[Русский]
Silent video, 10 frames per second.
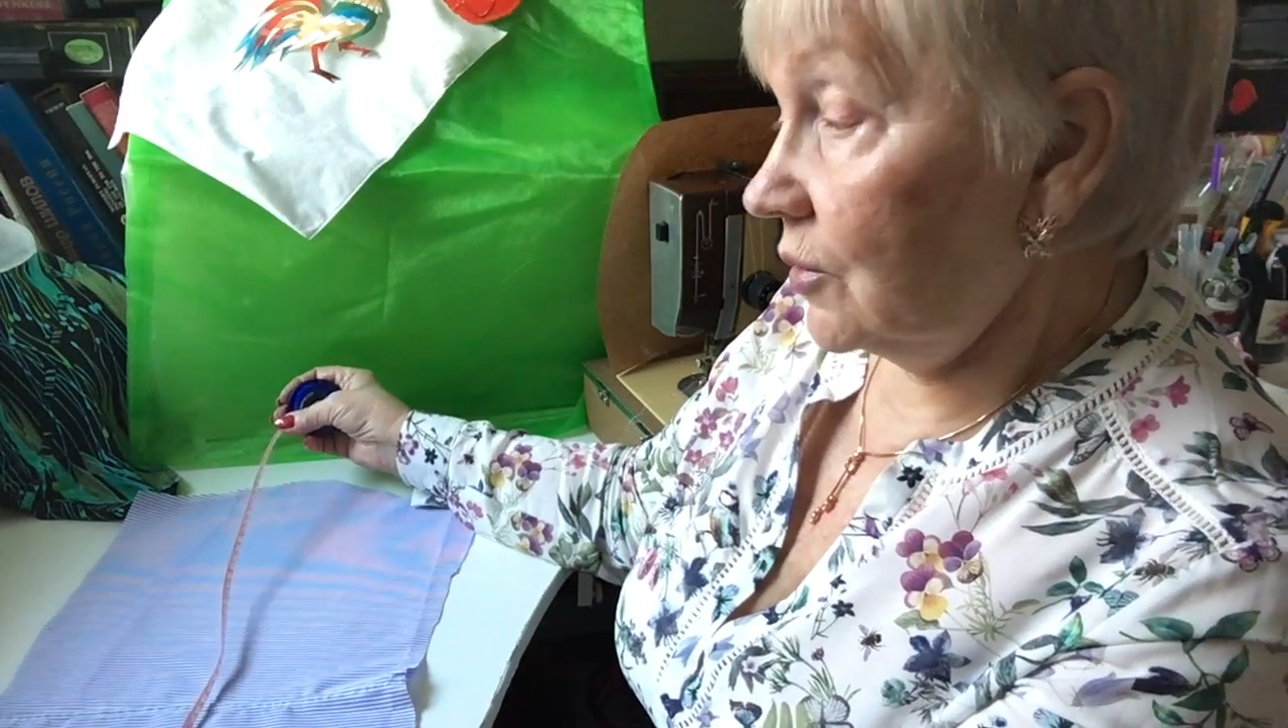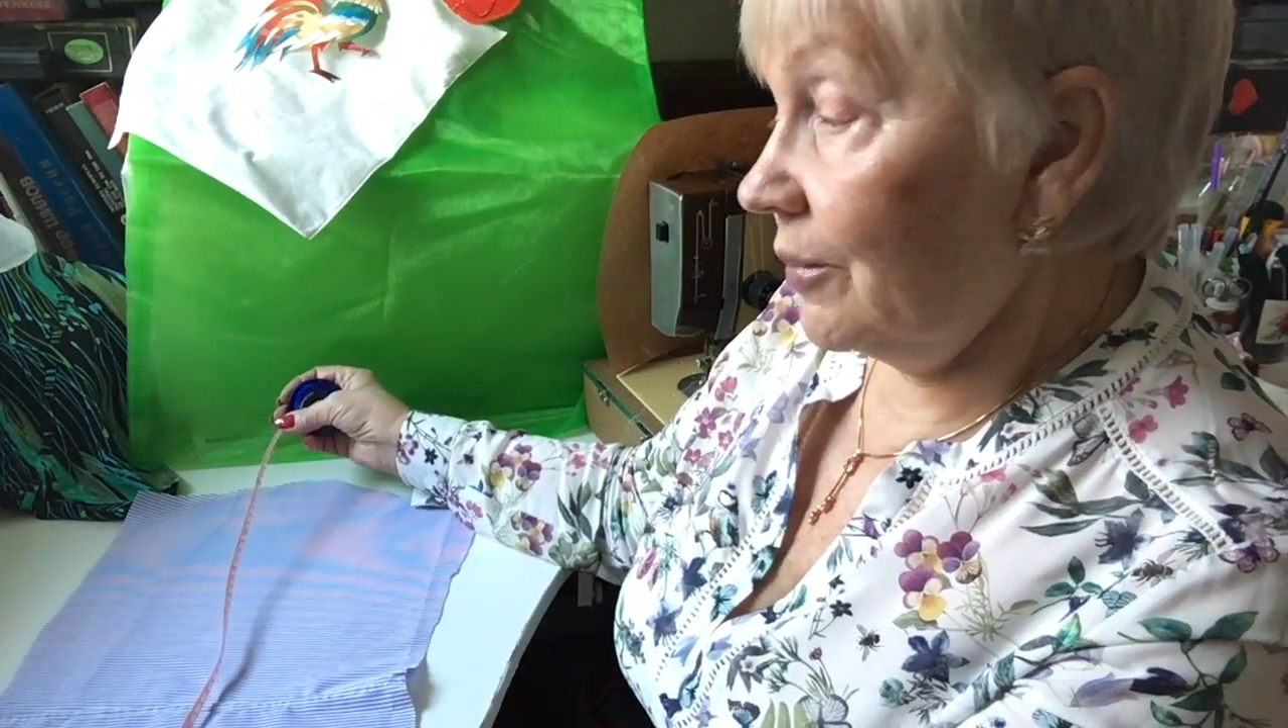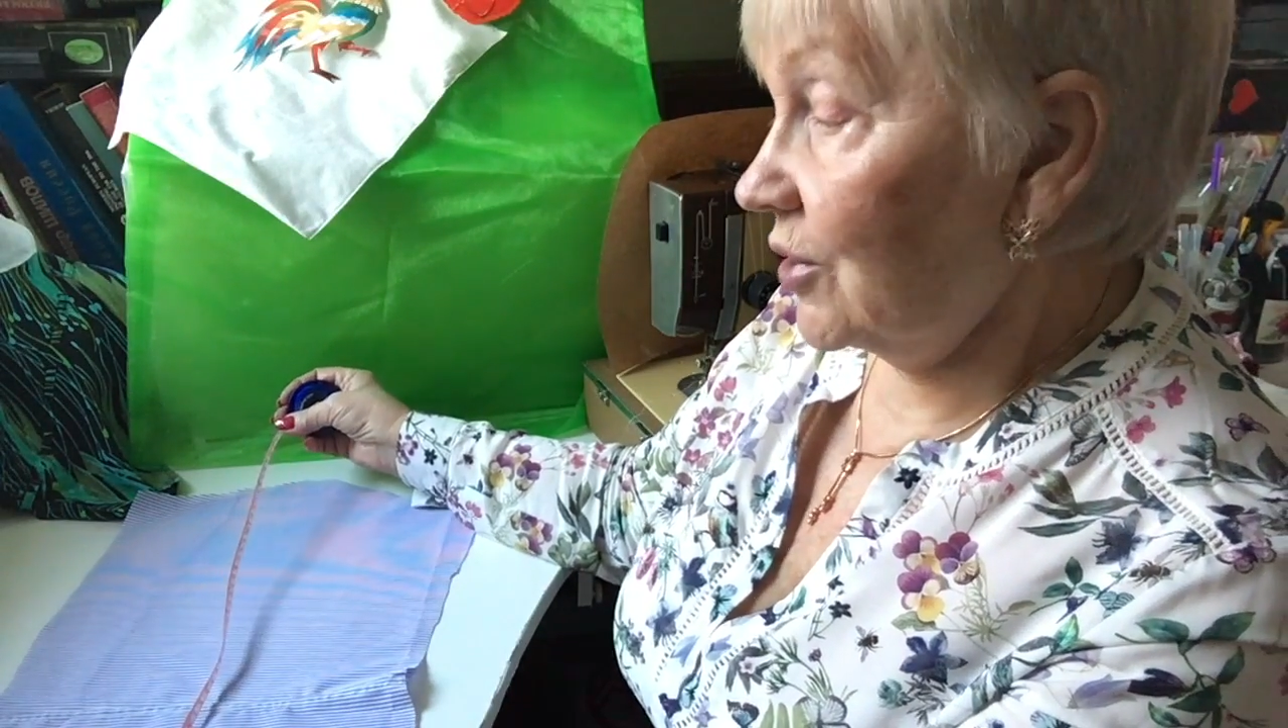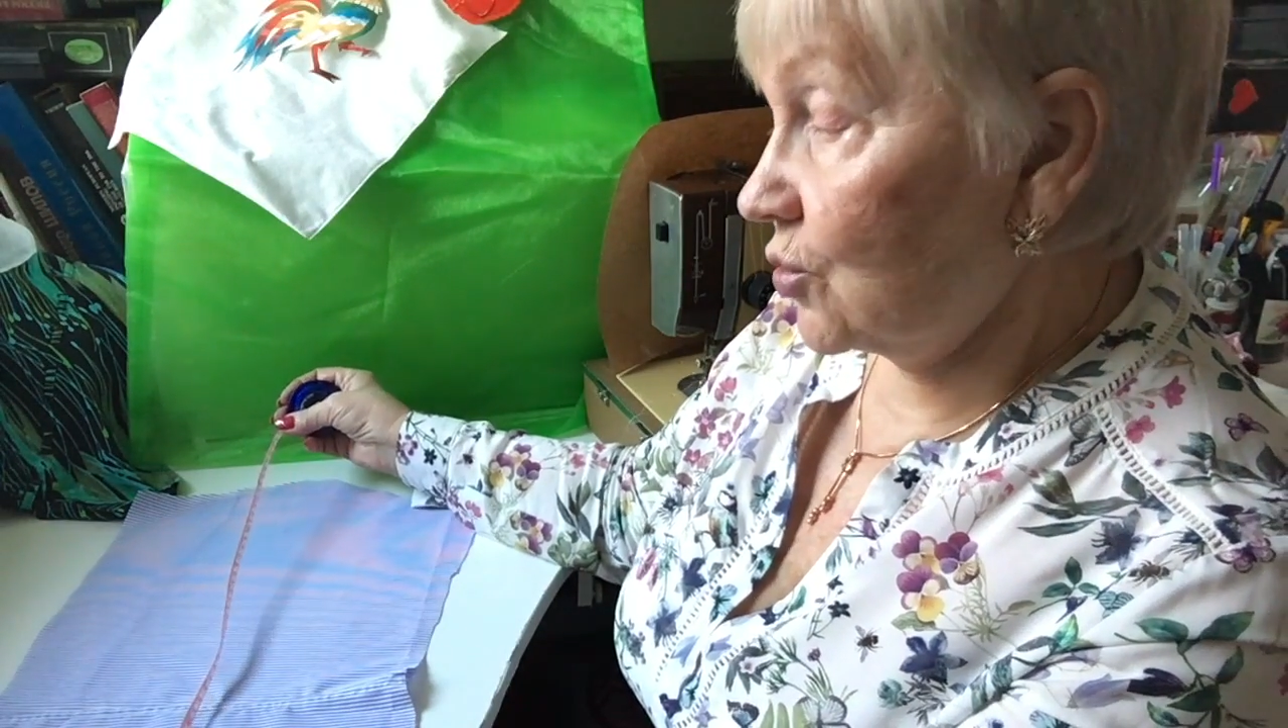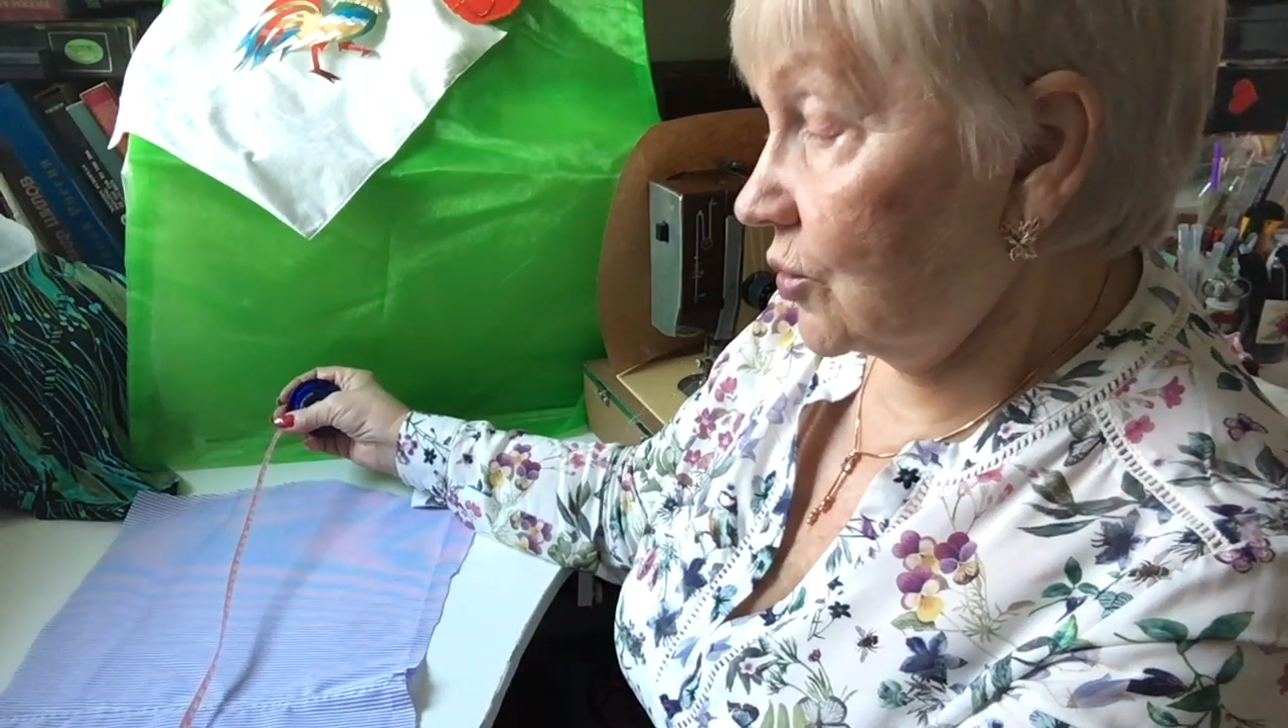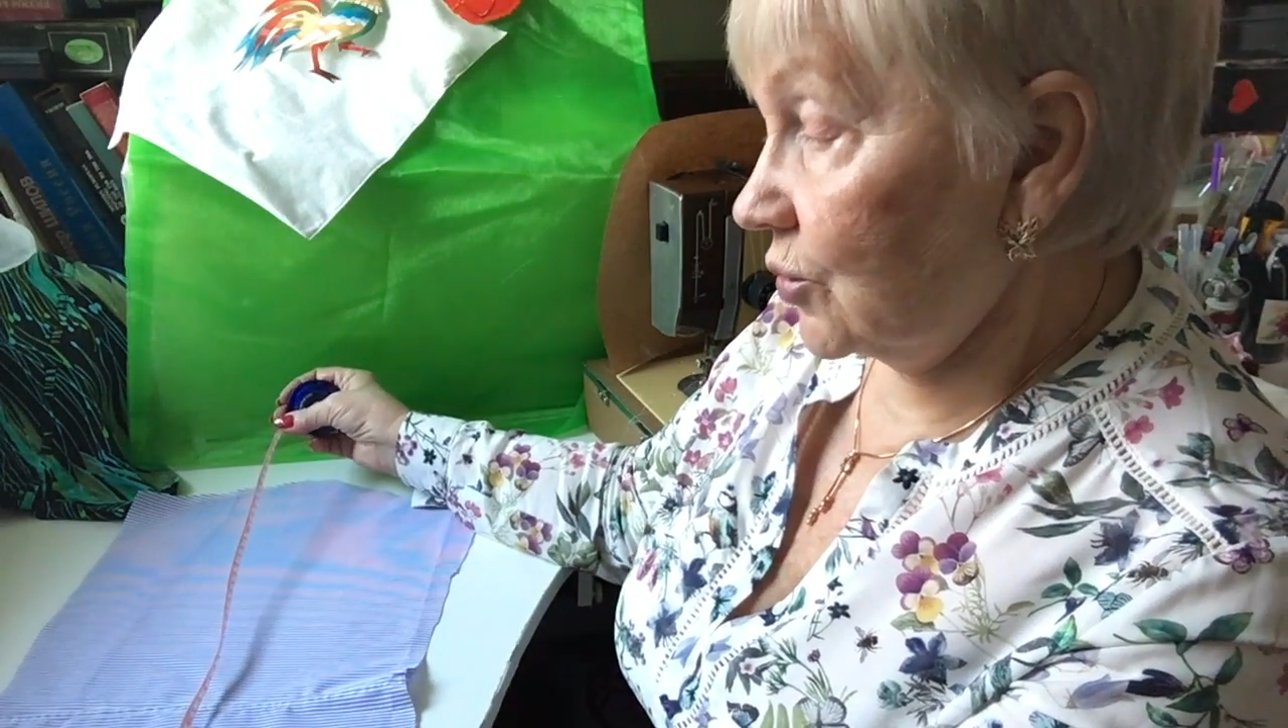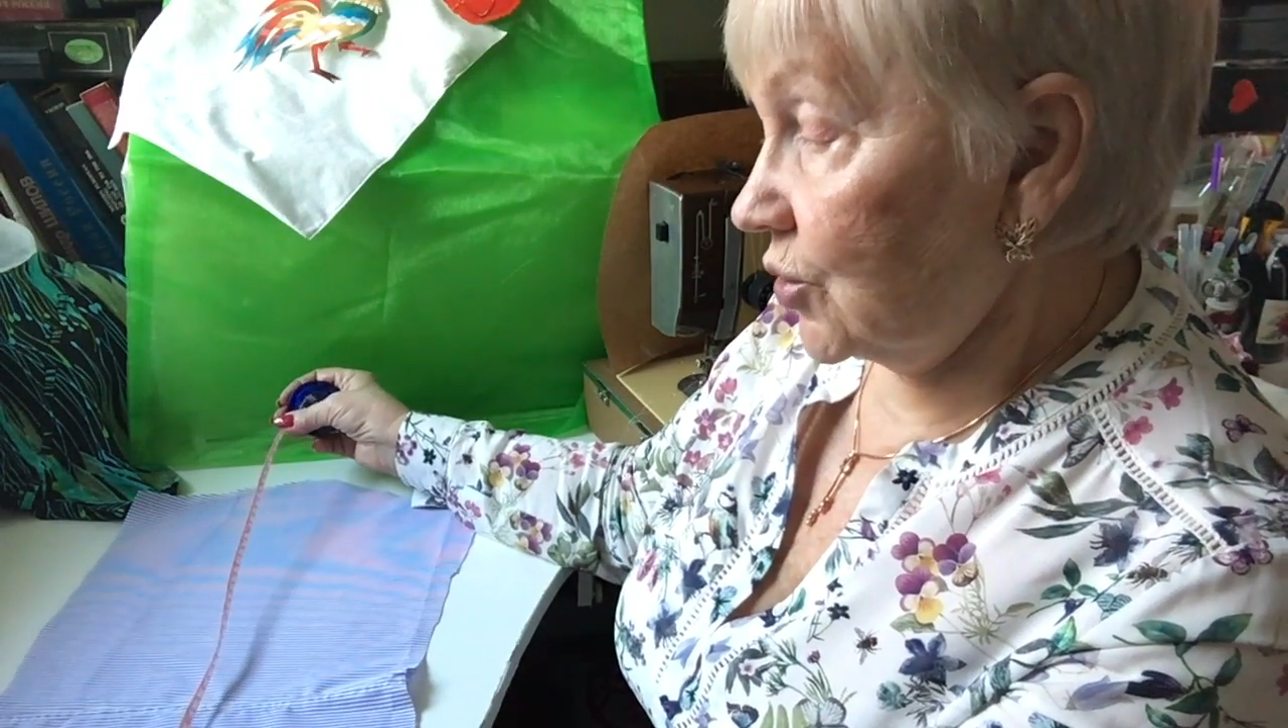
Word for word: небольшой